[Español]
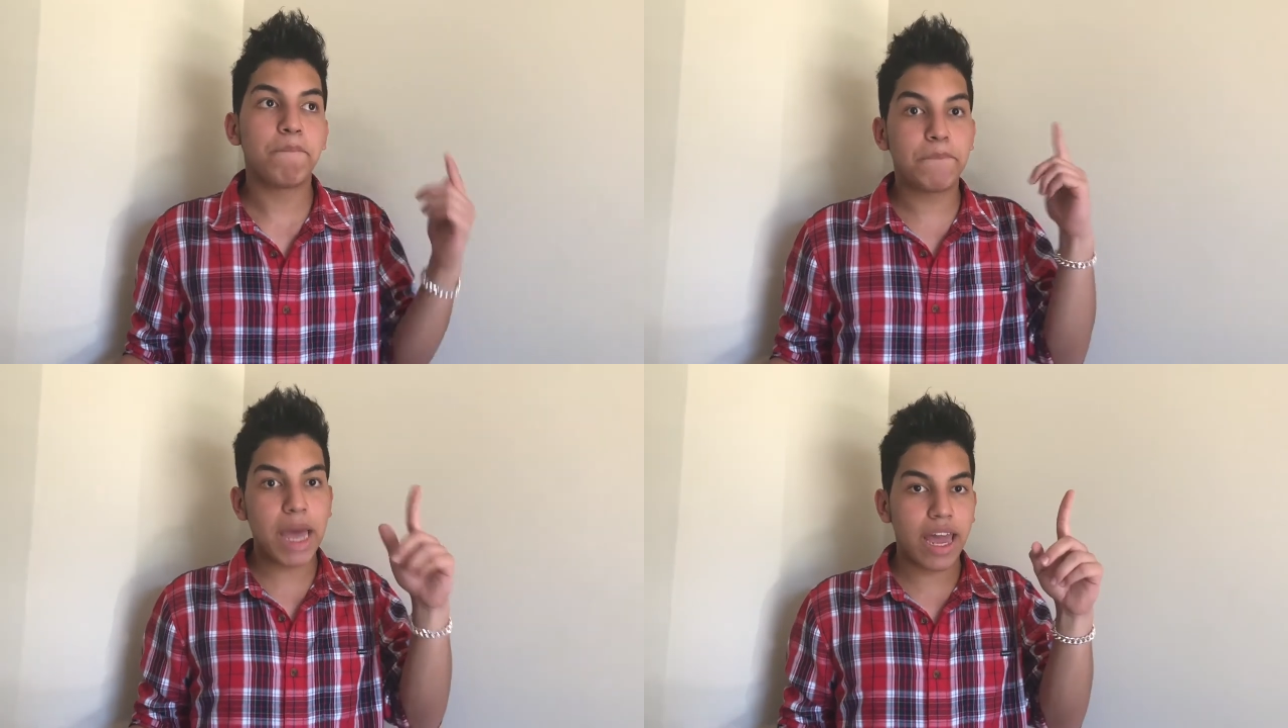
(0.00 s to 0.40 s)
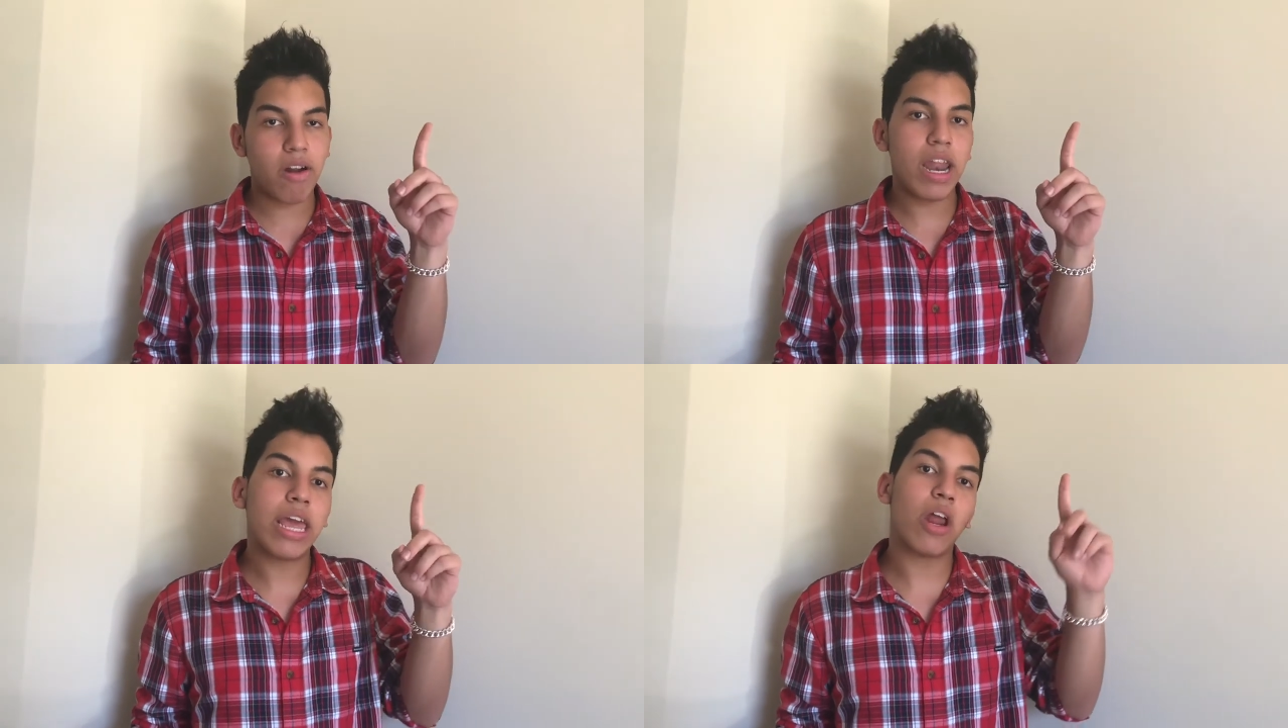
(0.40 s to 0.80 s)
Pero
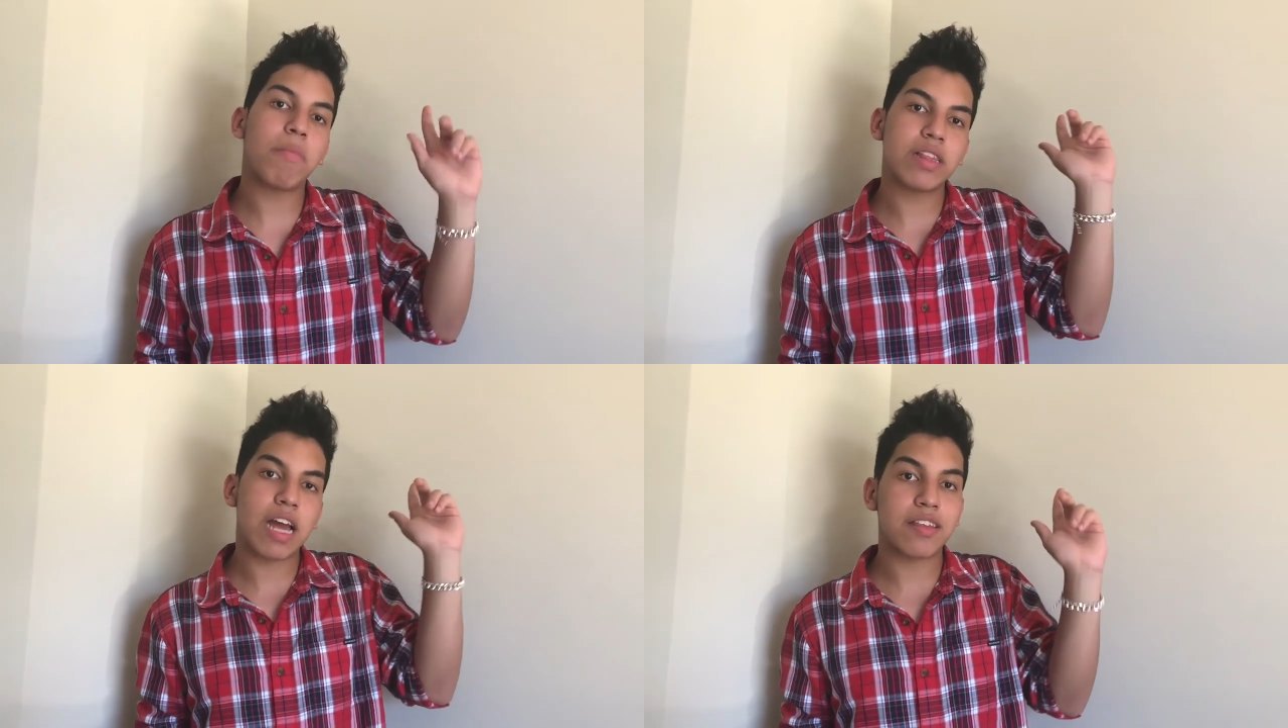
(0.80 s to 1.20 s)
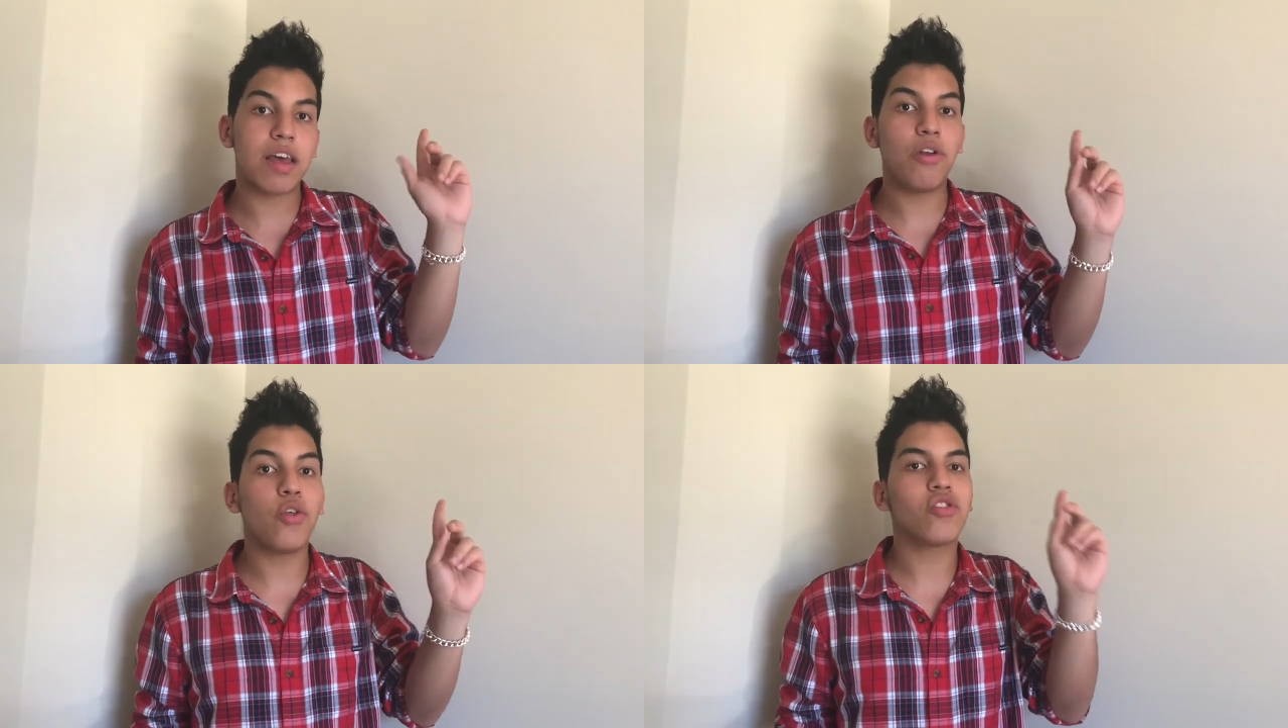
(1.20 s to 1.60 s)
les quiero mandar
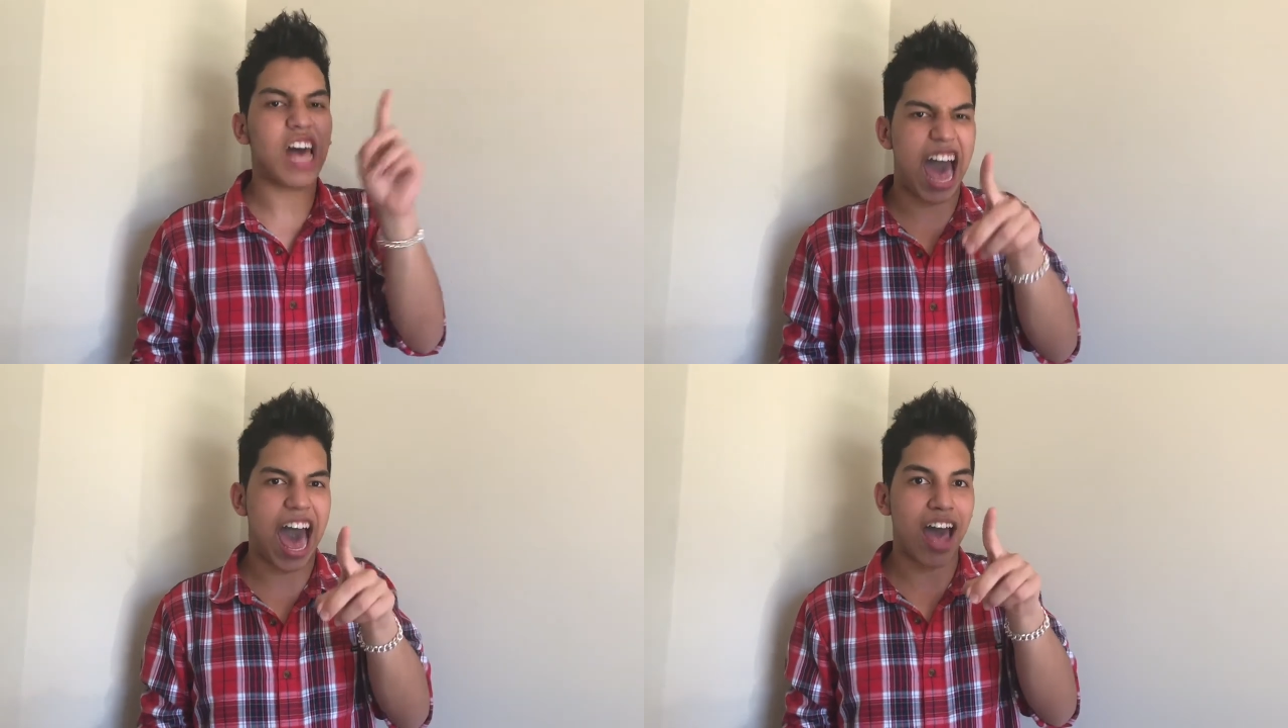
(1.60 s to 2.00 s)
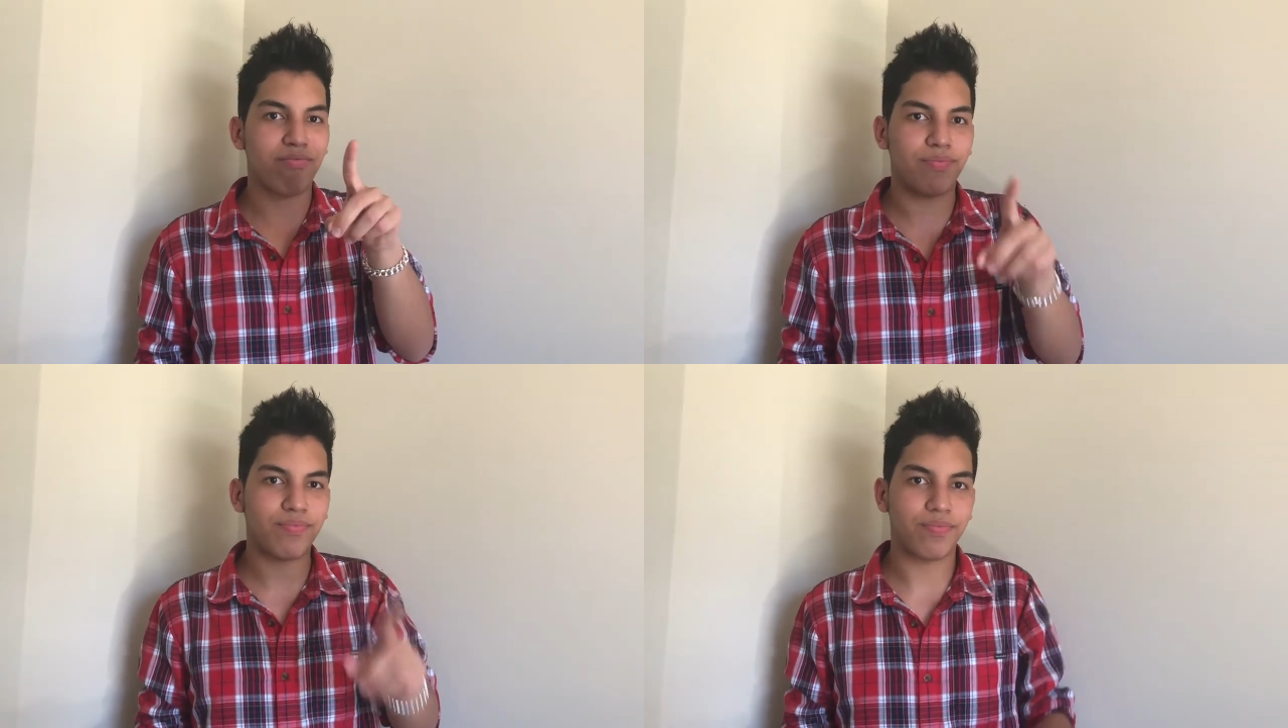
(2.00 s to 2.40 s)
saludos a
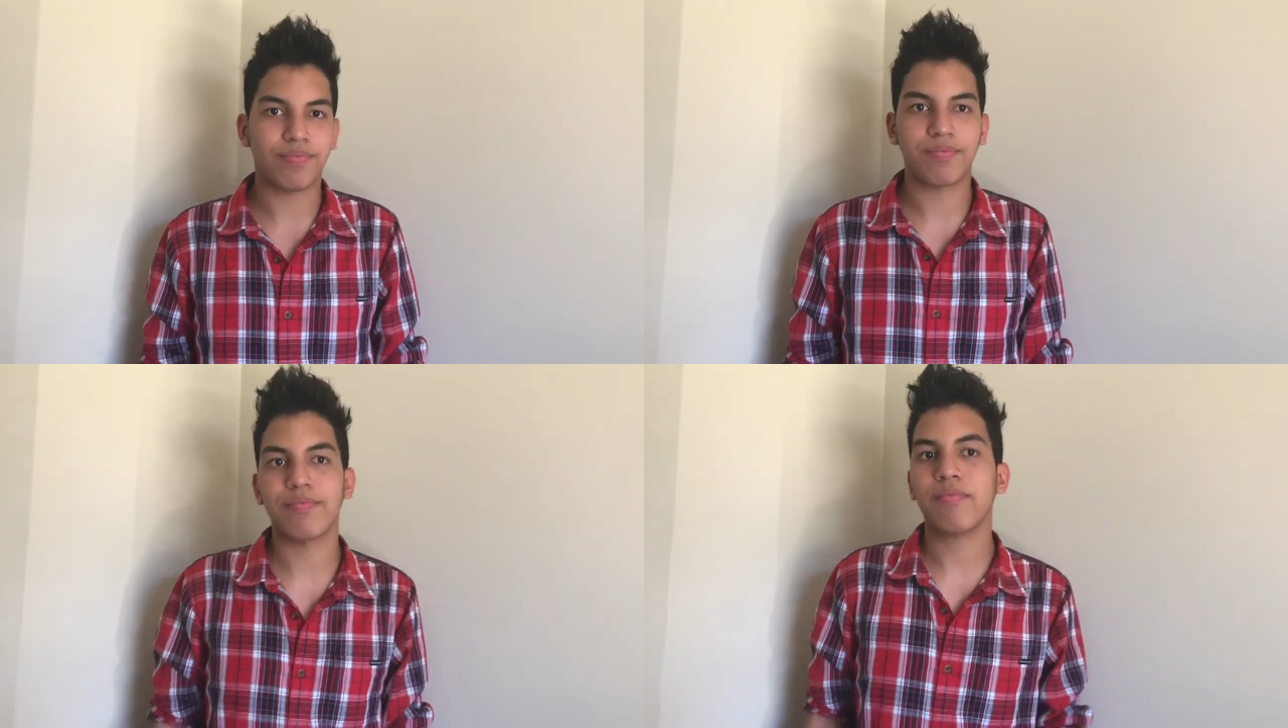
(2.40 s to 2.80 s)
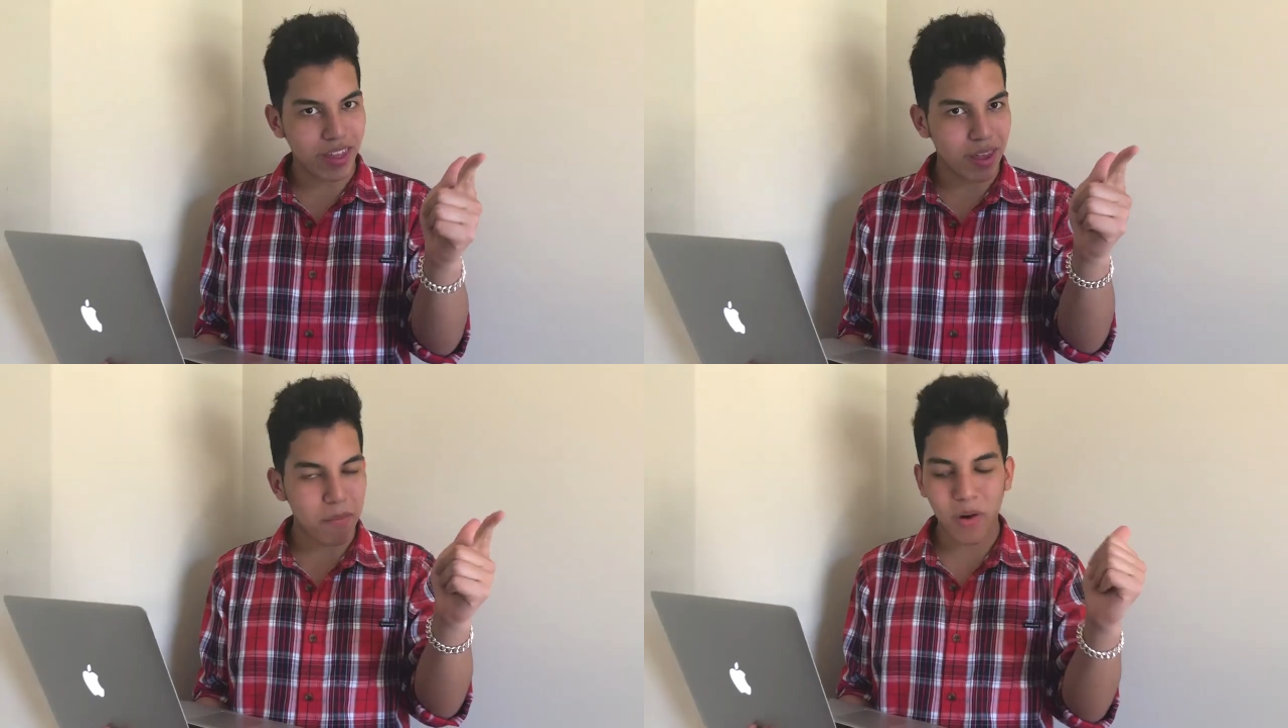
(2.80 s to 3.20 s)

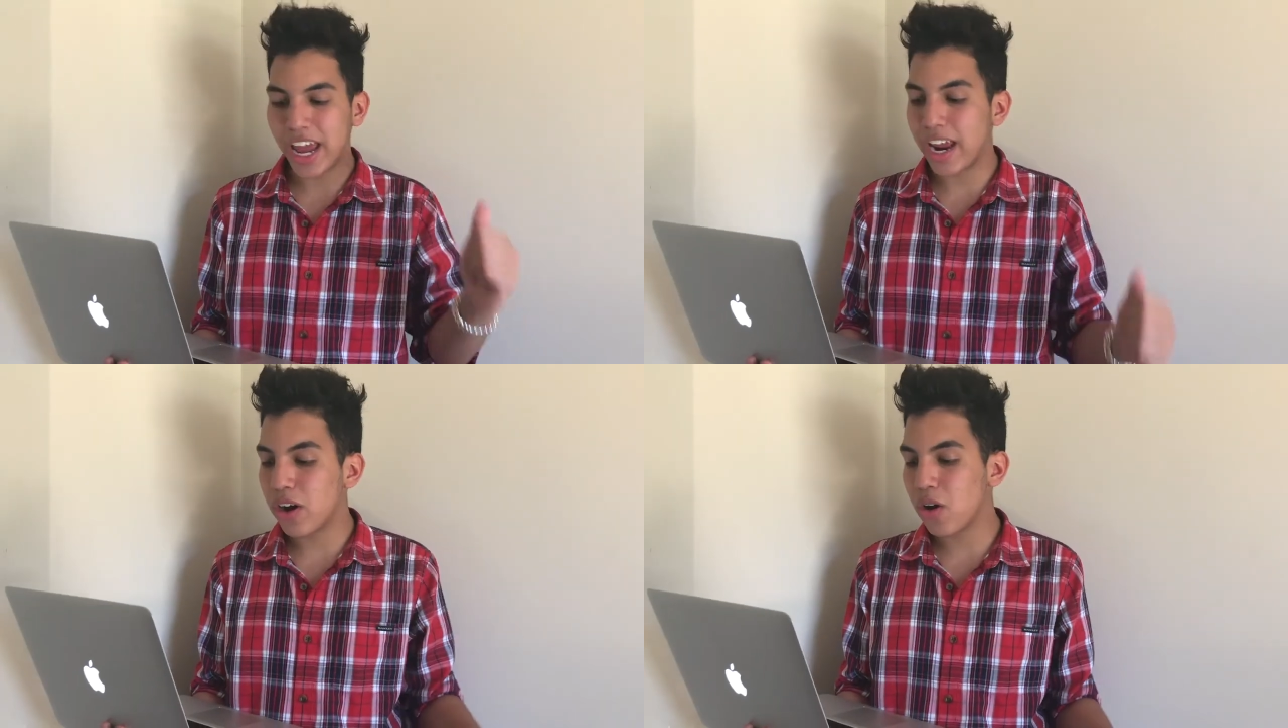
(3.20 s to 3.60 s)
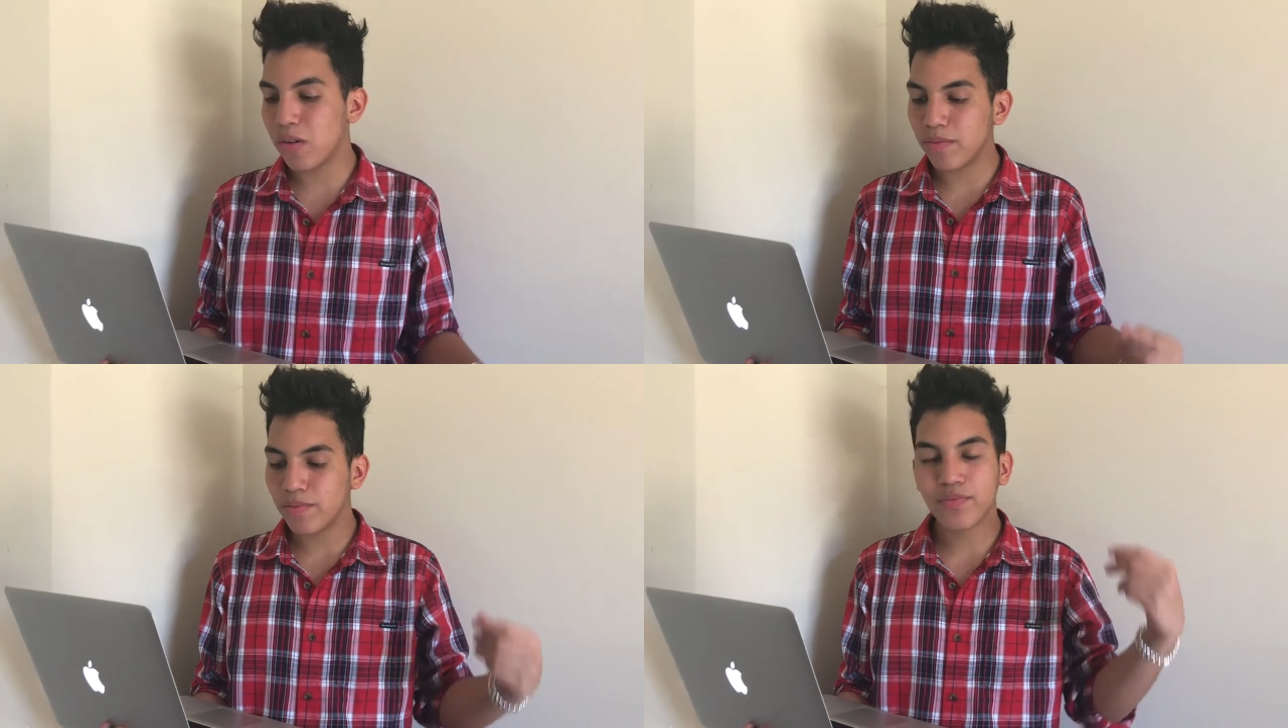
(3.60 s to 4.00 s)
Wendy Moreno,